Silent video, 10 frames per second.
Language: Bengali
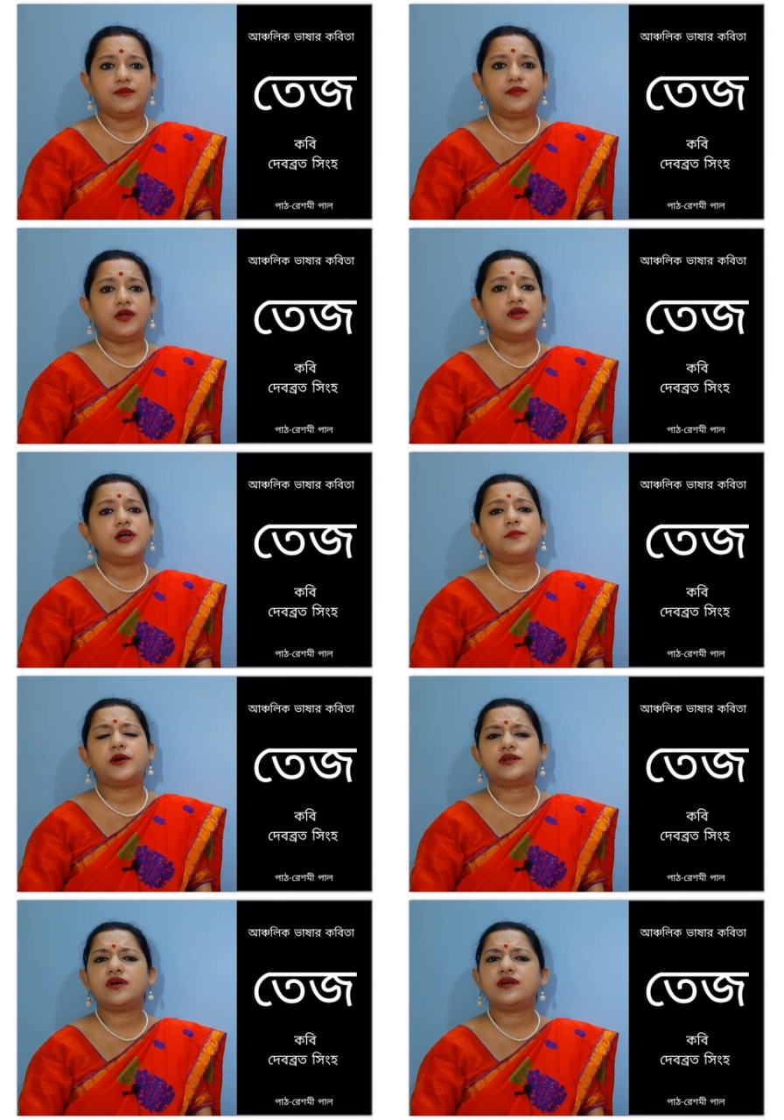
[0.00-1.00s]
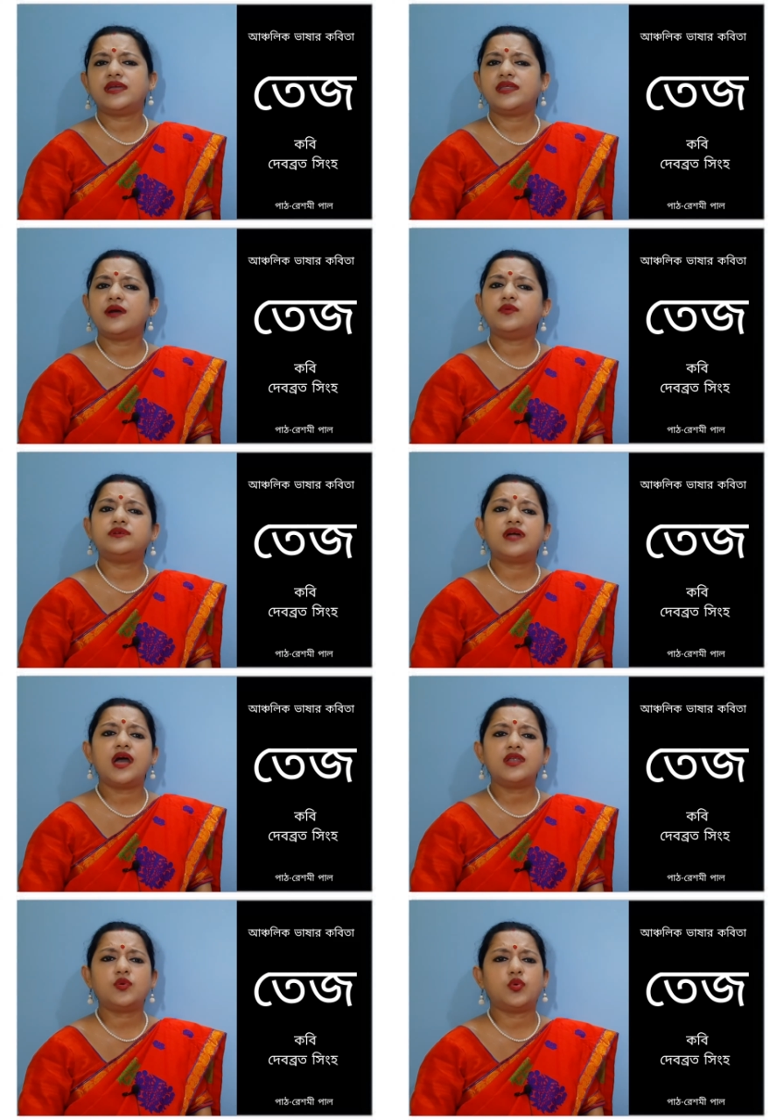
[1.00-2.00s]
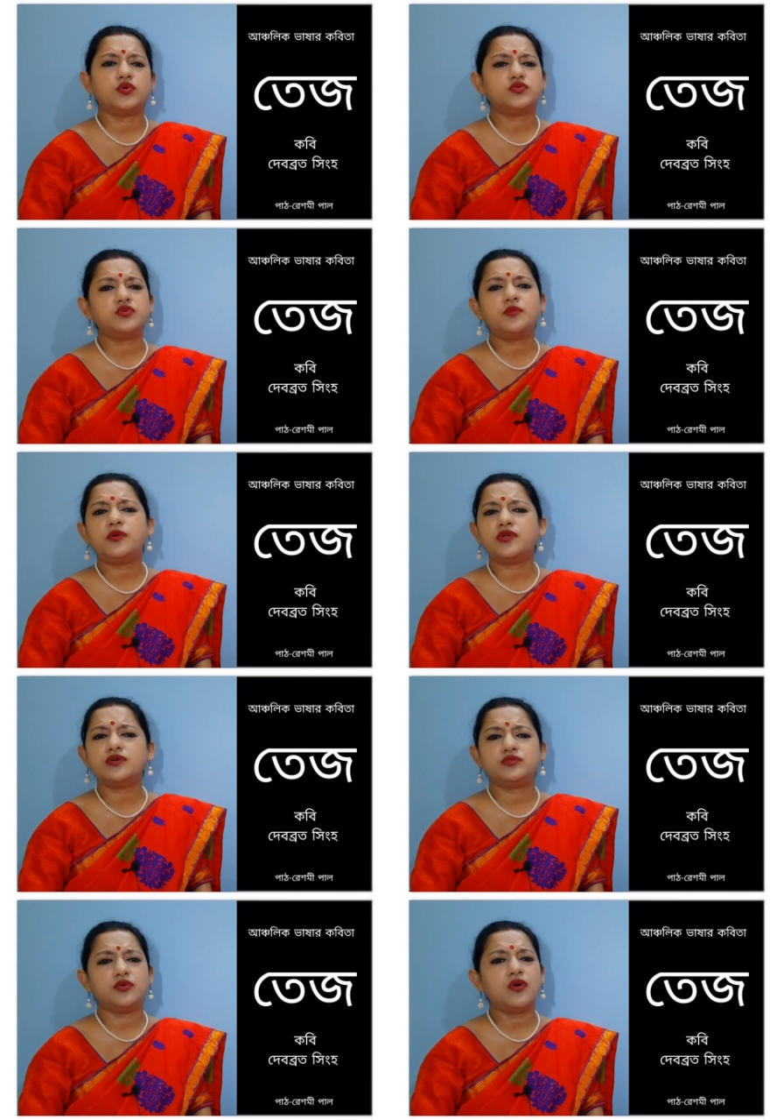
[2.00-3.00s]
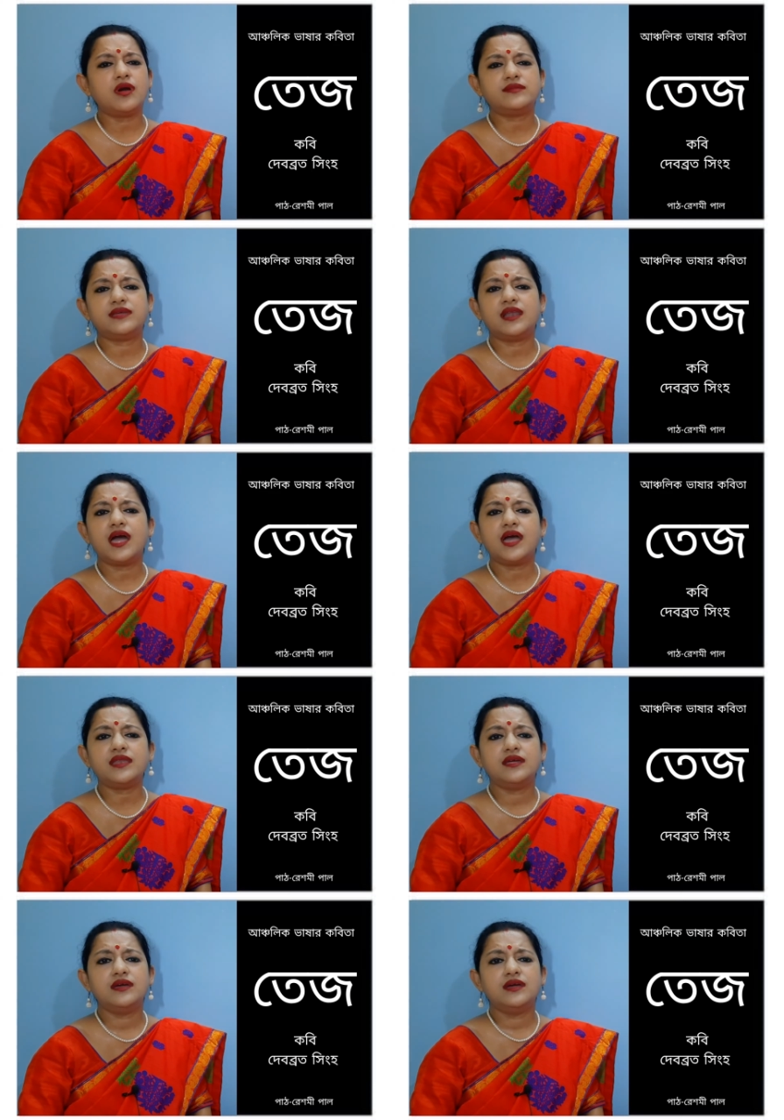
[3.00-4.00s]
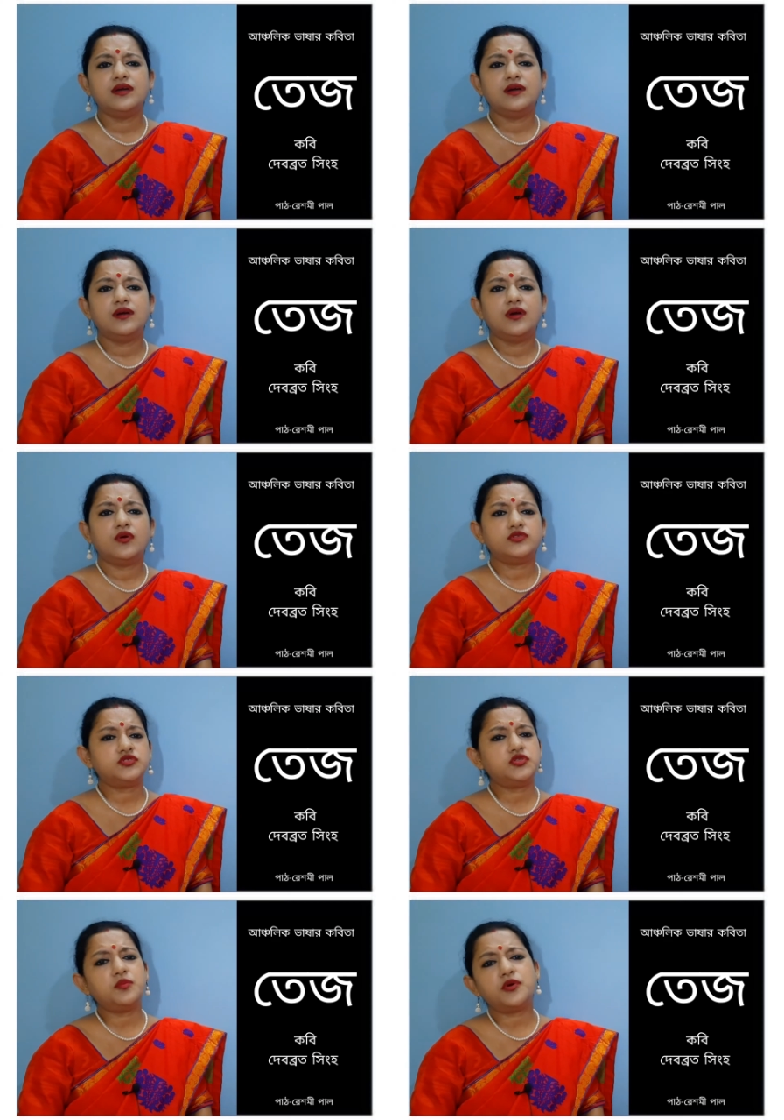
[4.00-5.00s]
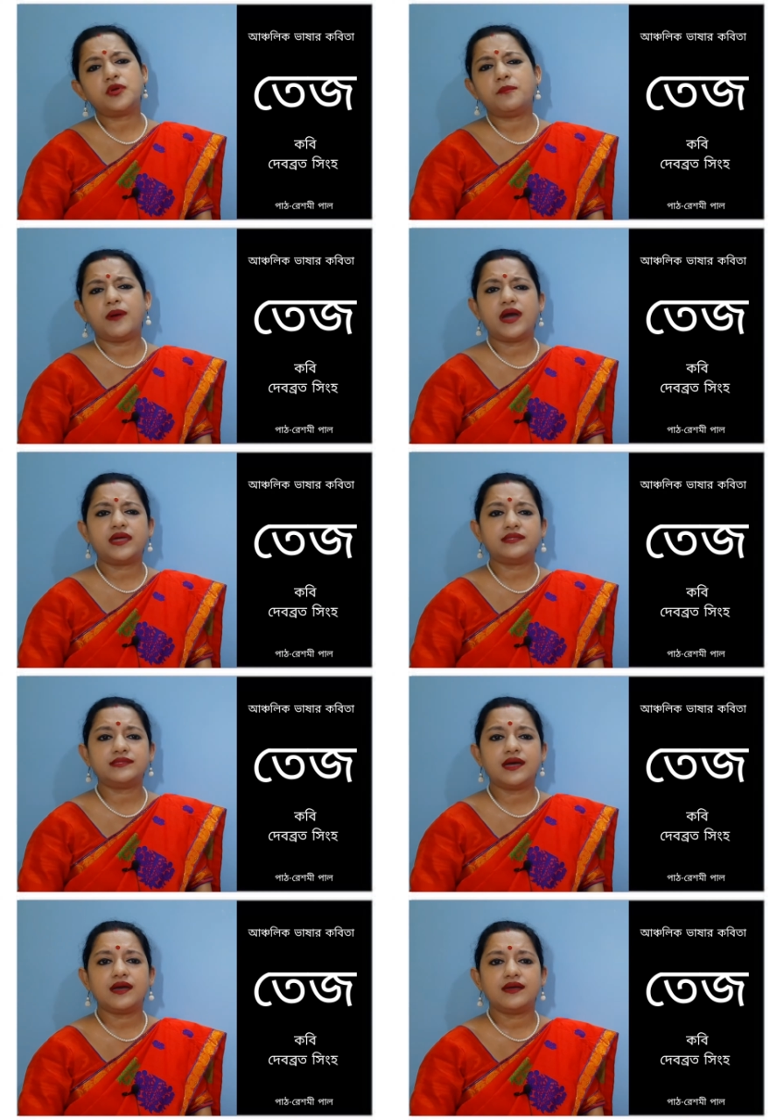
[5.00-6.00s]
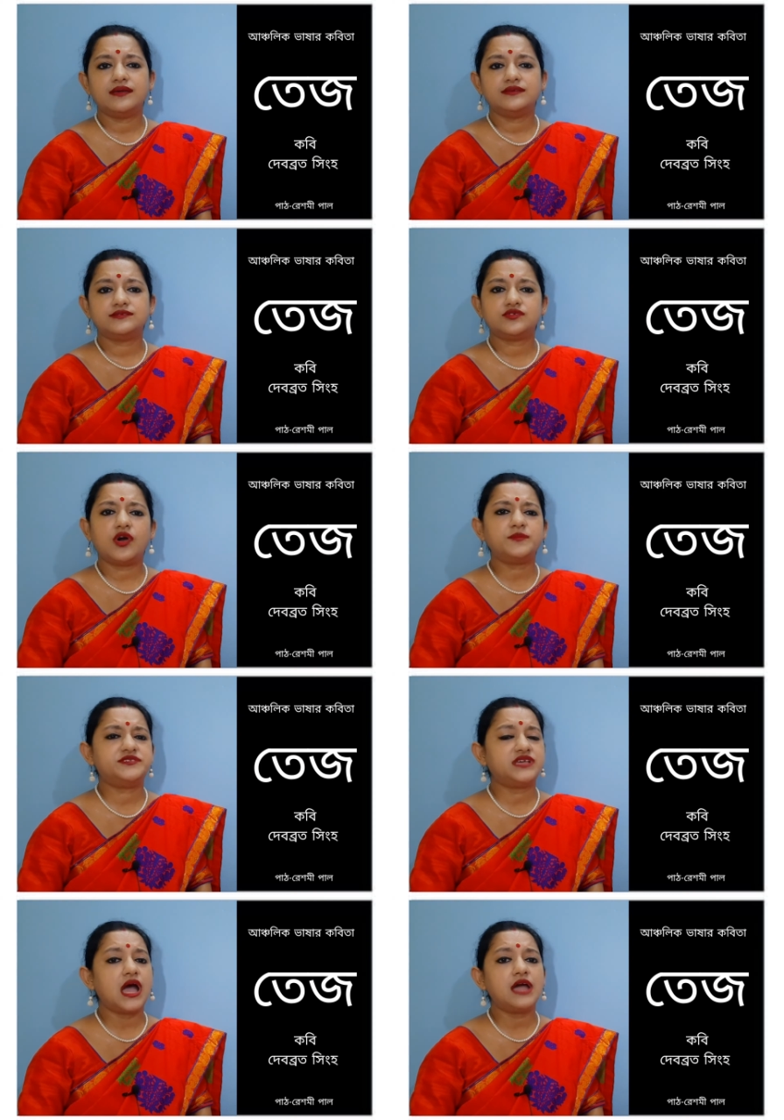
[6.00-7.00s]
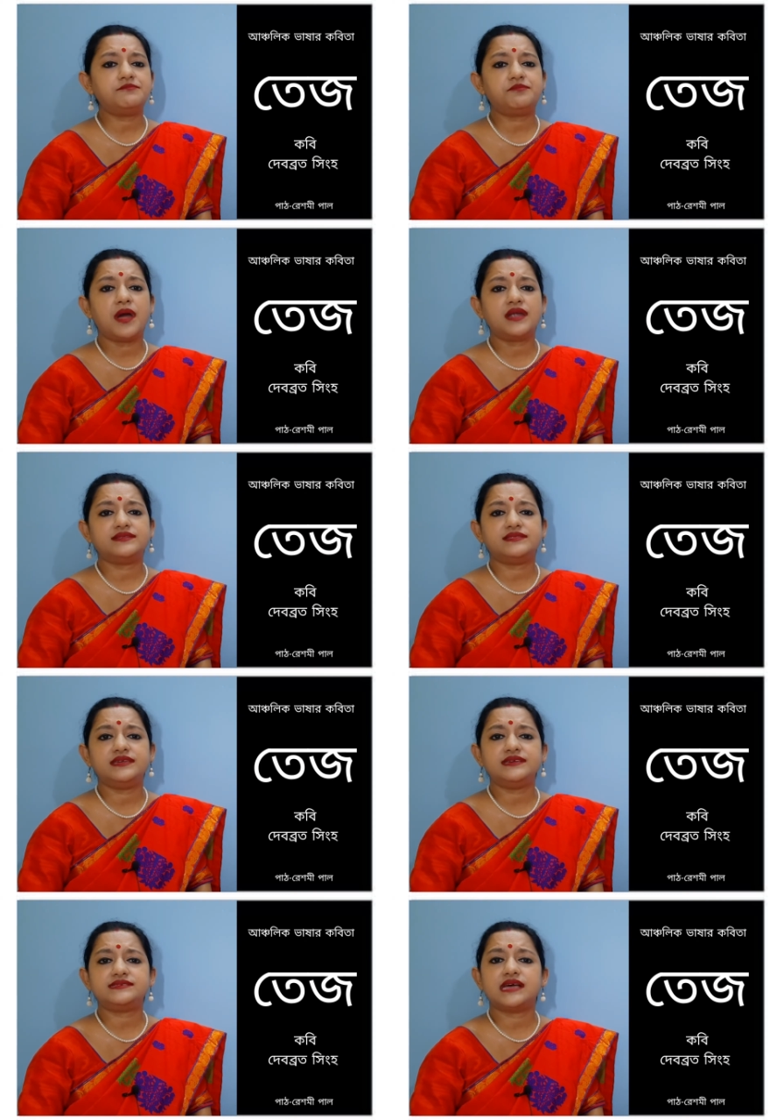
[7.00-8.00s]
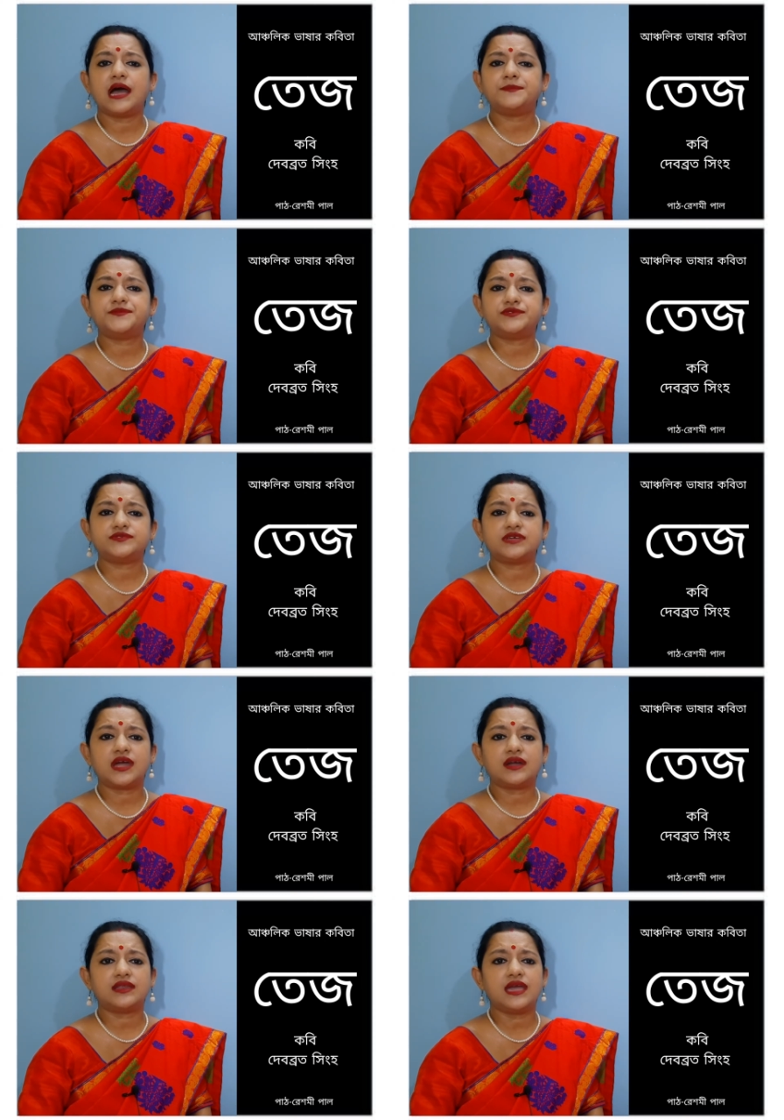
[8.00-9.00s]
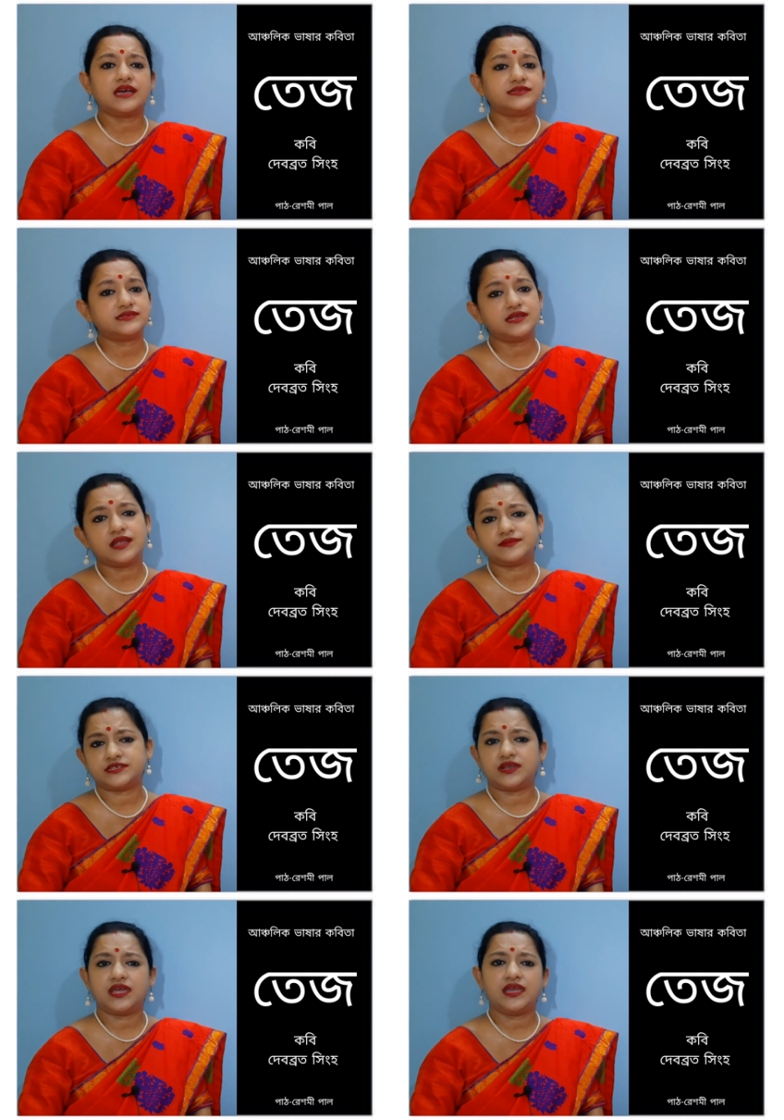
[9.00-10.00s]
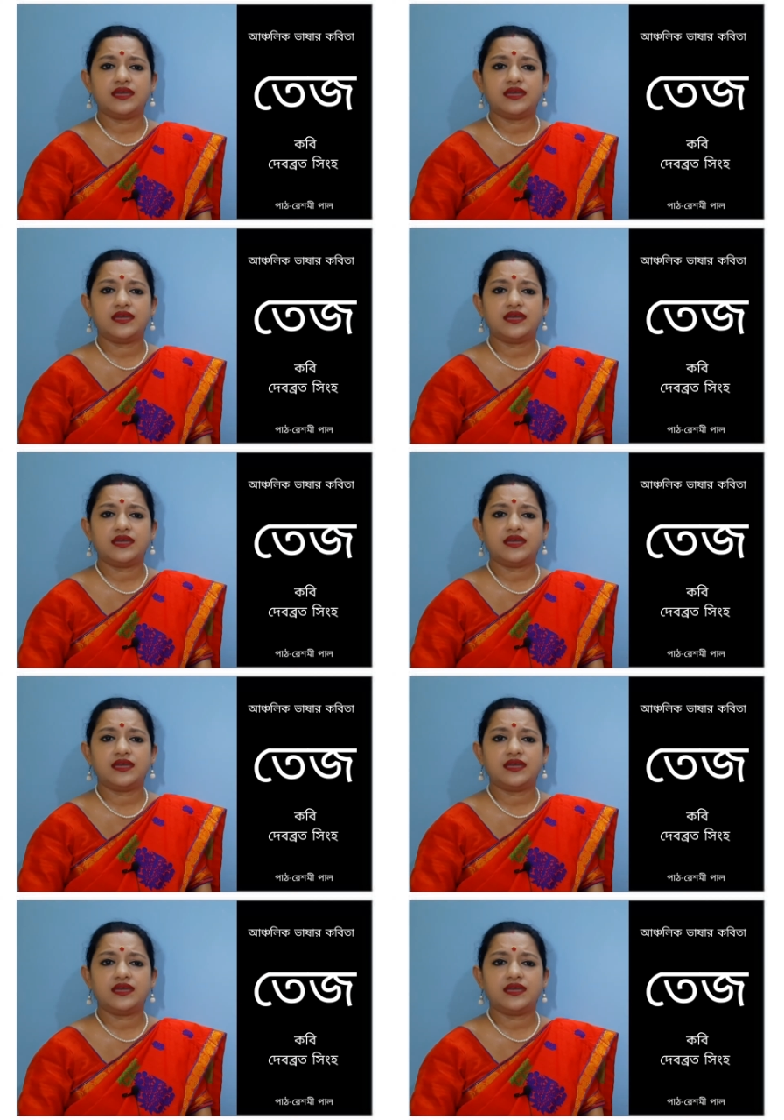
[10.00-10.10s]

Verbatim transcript: করোনা ফটক ঘেরা উঠান কত বড় দর দালান কত বড় বারান্দা সব ঝাঁটপাট দিয়ে সাফ সুতরা করে আসছিল ছেলে